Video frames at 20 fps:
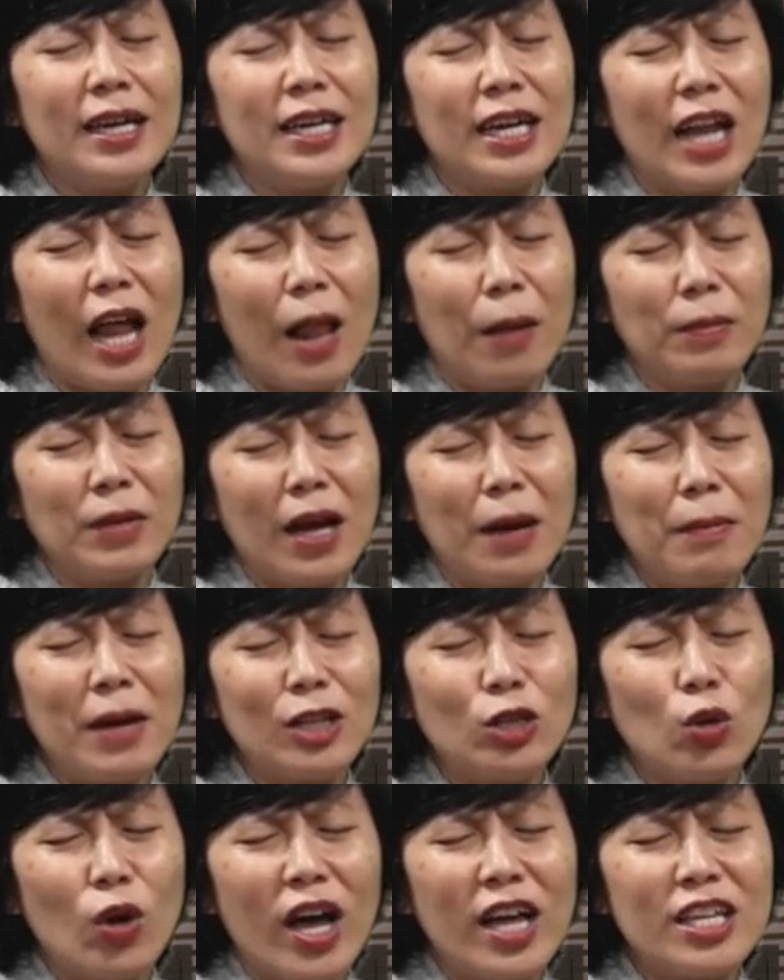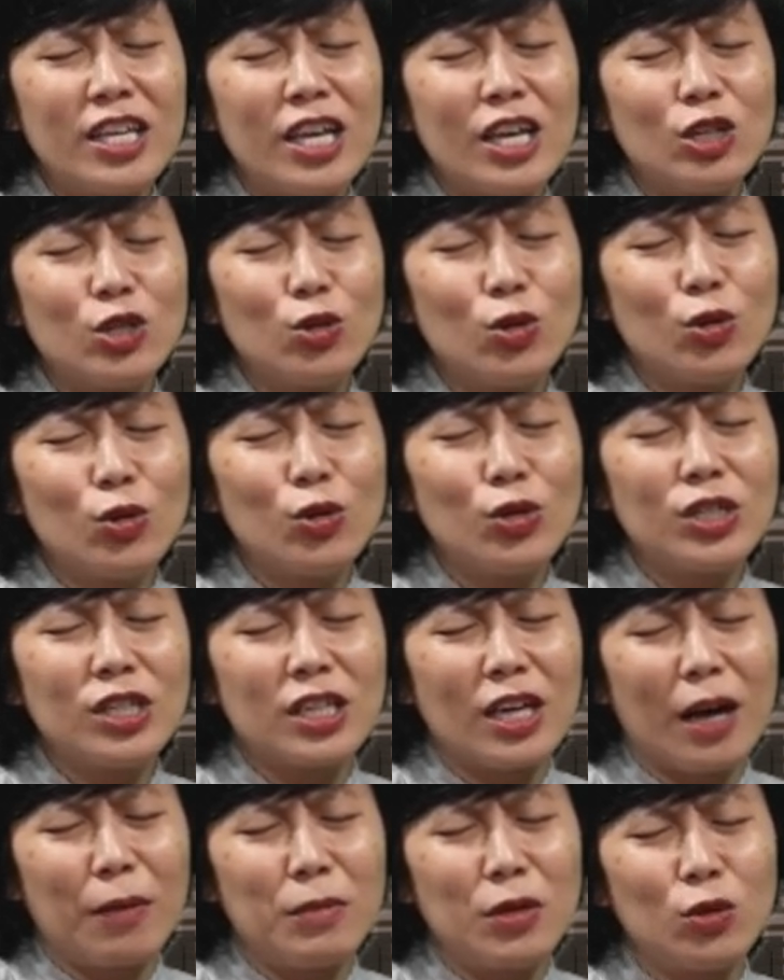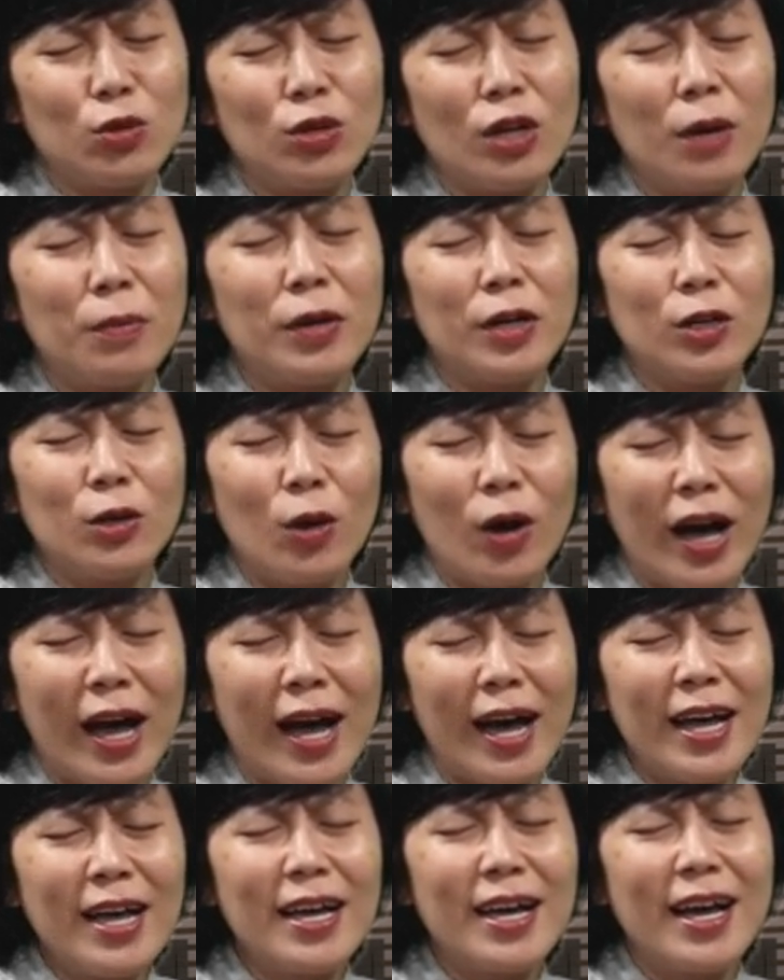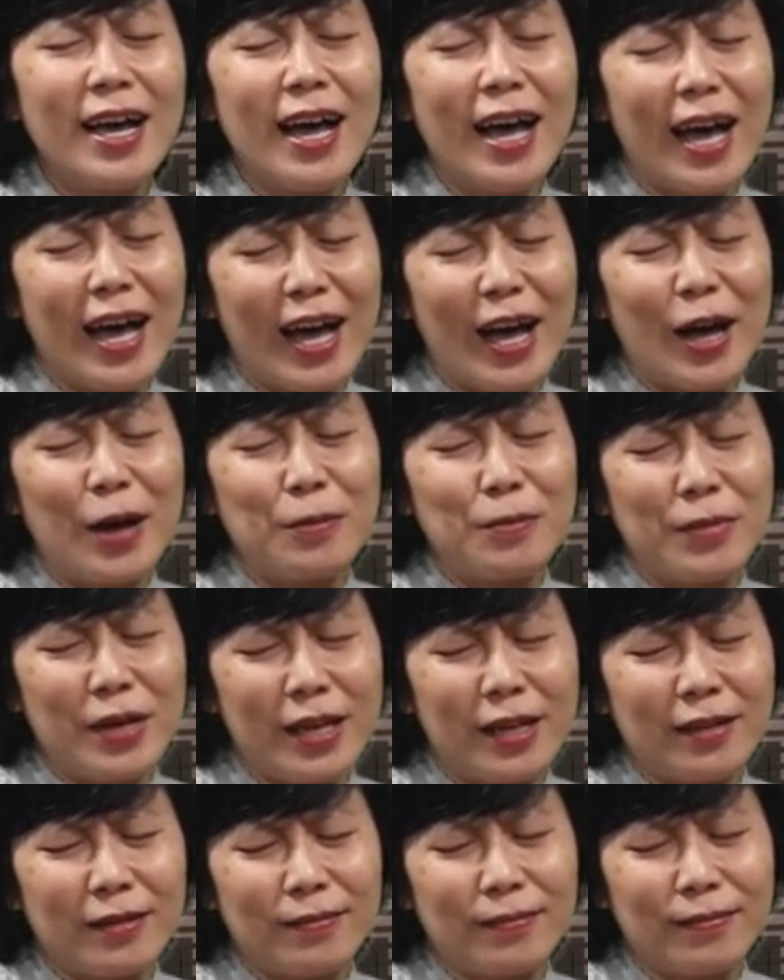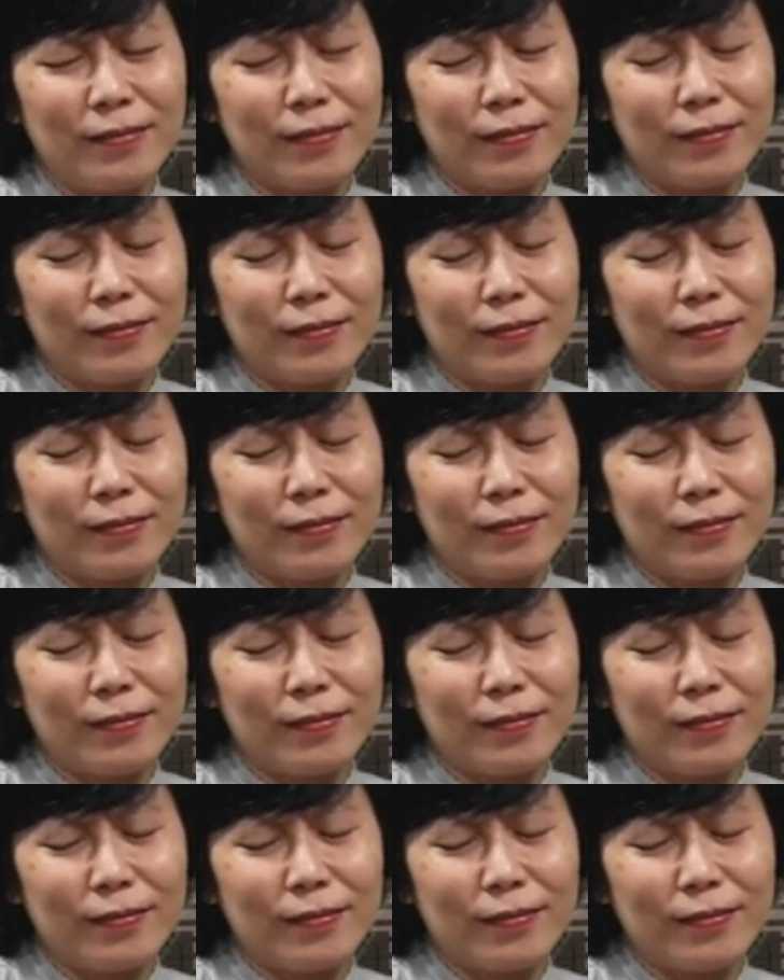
Di dalam nama Tuhan Yesus kami sudah berdoa. Amin.